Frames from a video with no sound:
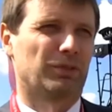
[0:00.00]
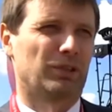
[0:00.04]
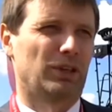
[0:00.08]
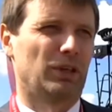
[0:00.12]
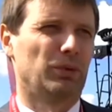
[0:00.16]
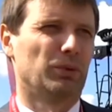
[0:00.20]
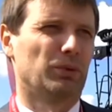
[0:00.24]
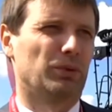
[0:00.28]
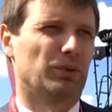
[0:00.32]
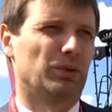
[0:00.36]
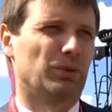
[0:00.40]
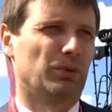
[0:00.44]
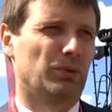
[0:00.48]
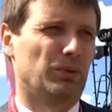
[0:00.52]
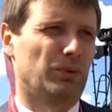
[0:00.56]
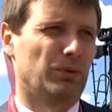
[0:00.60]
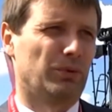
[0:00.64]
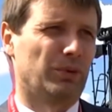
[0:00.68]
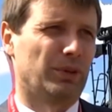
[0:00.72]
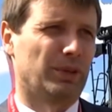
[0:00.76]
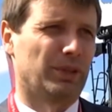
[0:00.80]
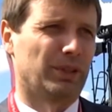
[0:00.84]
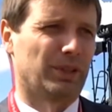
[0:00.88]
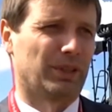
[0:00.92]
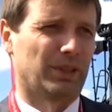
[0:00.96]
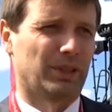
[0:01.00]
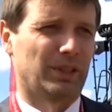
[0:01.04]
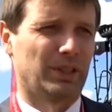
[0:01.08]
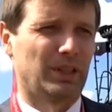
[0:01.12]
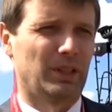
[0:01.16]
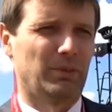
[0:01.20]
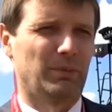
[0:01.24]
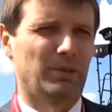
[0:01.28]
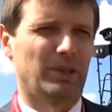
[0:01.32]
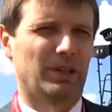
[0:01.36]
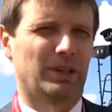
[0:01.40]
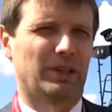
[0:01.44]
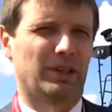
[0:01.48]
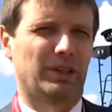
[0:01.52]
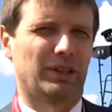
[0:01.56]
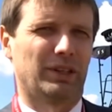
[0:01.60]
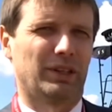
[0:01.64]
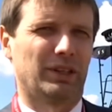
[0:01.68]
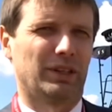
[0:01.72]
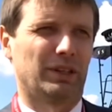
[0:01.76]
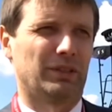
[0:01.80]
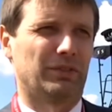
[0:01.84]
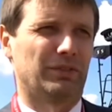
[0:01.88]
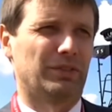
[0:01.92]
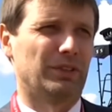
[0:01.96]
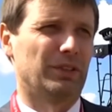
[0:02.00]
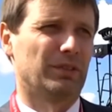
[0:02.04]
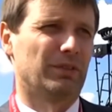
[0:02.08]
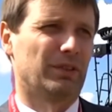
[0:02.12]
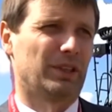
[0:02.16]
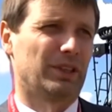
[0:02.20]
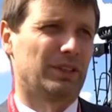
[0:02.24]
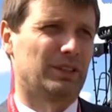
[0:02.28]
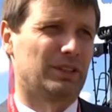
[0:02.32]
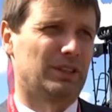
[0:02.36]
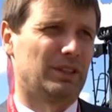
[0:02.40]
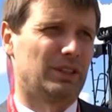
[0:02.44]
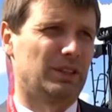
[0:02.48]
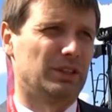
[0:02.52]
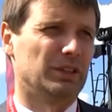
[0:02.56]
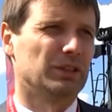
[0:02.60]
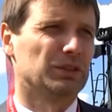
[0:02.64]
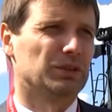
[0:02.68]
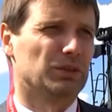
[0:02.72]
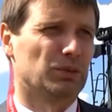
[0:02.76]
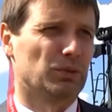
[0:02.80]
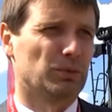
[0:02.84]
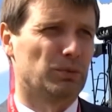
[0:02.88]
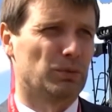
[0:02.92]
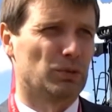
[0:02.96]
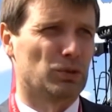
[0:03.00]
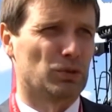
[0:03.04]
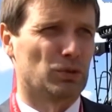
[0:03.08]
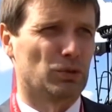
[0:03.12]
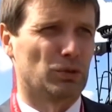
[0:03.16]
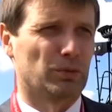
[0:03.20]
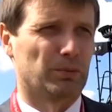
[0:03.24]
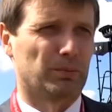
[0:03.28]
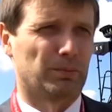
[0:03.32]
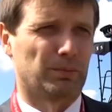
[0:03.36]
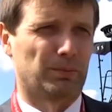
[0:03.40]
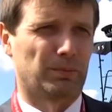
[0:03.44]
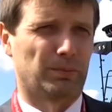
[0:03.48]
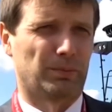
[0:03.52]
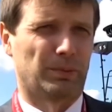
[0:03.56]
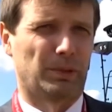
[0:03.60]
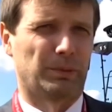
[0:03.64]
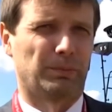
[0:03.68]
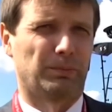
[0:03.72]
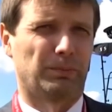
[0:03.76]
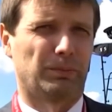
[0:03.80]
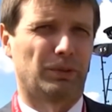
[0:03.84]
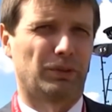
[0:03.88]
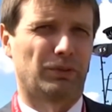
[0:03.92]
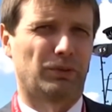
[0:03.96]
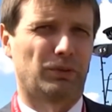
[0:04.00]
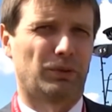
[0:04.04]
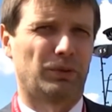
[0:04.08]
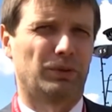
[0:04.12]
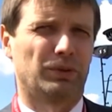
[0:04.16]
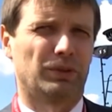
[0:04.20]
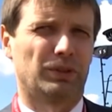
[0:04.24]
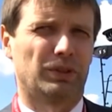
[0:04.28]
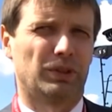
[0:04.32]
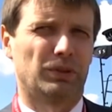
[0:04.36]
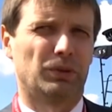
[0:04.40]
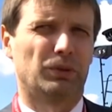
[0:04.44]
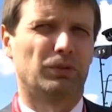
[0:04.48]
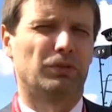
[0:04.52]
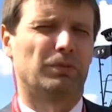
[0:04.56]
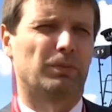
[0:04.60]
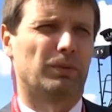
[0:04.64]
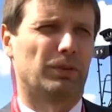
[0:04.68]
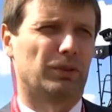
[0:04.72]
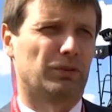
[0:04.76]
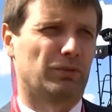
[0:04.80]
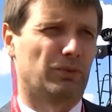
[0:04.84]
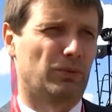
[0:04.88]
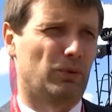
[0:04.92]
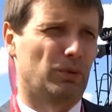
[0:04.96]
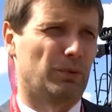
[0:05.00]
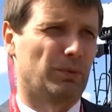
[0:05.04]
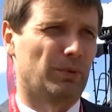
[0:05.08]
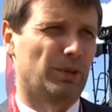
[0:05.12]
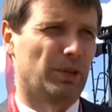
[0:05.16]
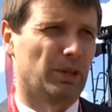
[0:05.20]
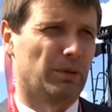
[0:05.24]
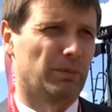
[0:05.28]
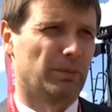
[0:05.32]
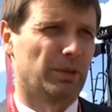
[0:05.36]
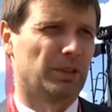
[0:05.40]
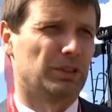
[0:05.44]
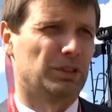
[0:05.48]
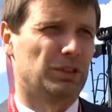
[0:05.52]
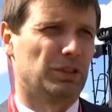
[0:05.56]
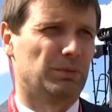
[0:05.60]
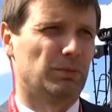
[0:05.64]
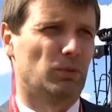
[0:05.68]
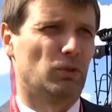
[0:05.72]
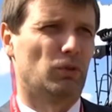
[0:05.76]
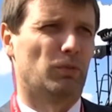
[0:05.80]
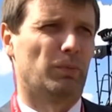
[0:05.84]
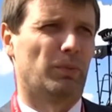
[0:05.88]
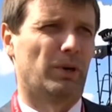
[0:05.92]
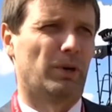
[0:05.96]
абсолютно новая, не имеет аналогов ни в России, ни за рубежом. Построена на новой платформе, комбайн седьмого